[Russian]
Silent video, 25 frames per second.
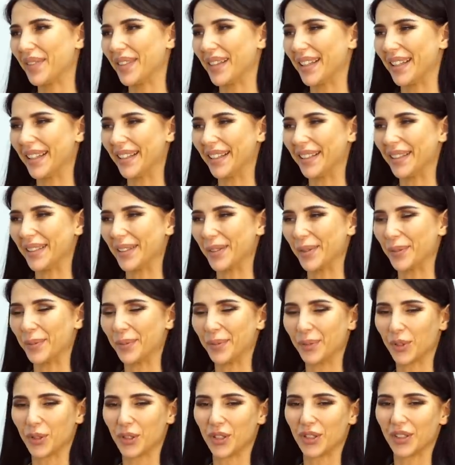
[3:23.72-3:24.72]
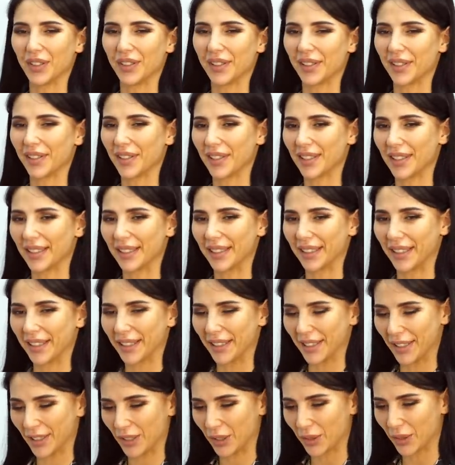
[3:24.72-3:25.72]
Да, это очень известная
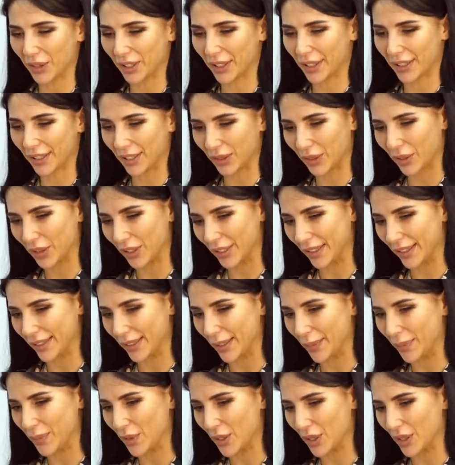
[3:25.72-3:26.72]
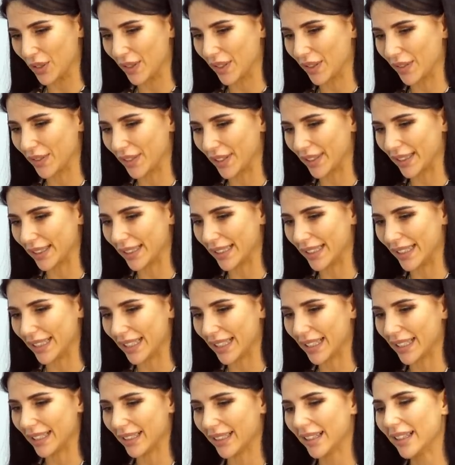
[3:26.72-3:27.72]
такая история, которую она напишет в своей
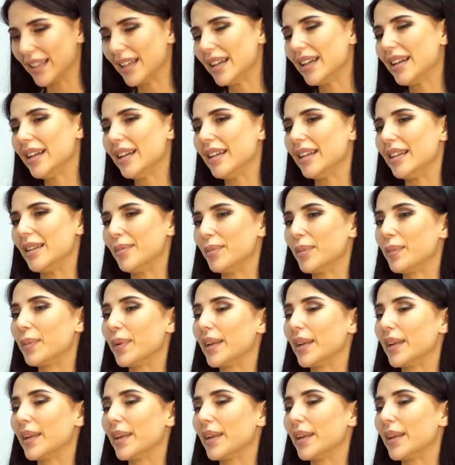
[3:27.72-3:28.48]
книге. И мы